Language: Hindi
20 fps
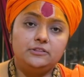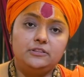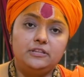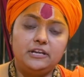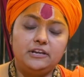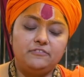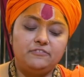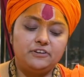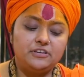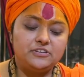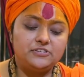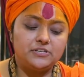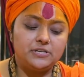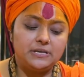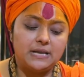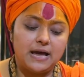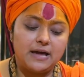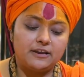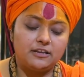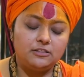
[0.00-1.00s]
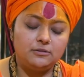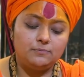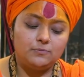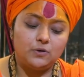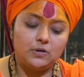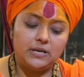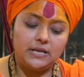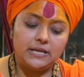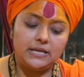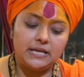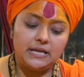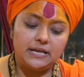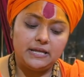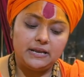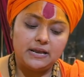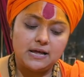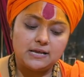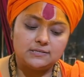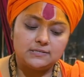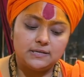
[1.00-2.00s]
देव ऋषि नारद बोले कि हे
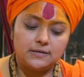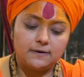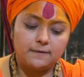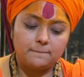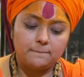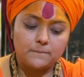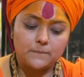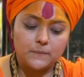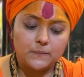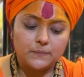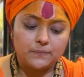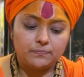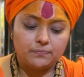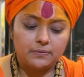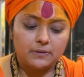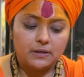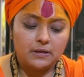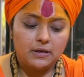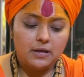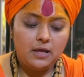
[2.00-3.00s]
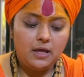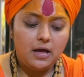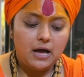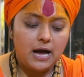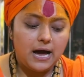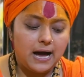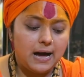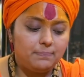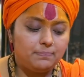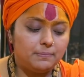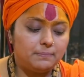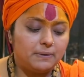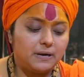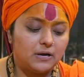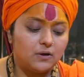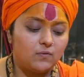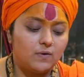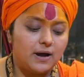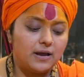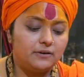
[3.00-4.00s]
राजन आप
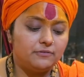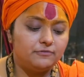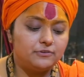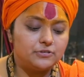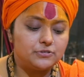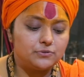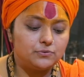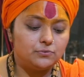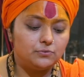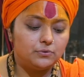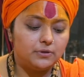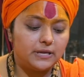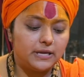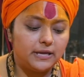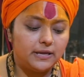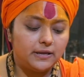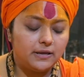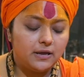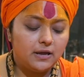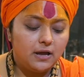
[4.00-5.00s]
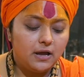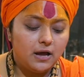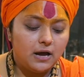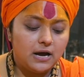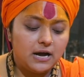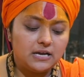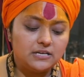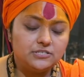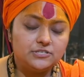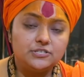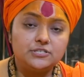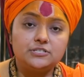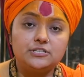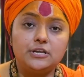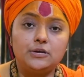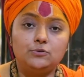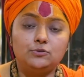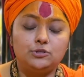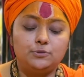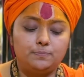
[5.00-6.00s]
भगवान विष्णु के अंश
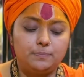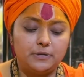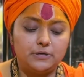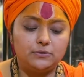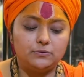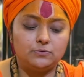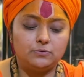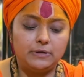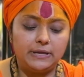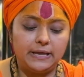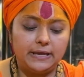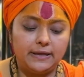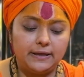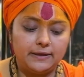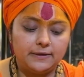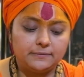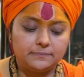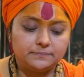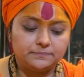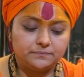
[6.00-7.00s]
से उत्पन्न हुए हैं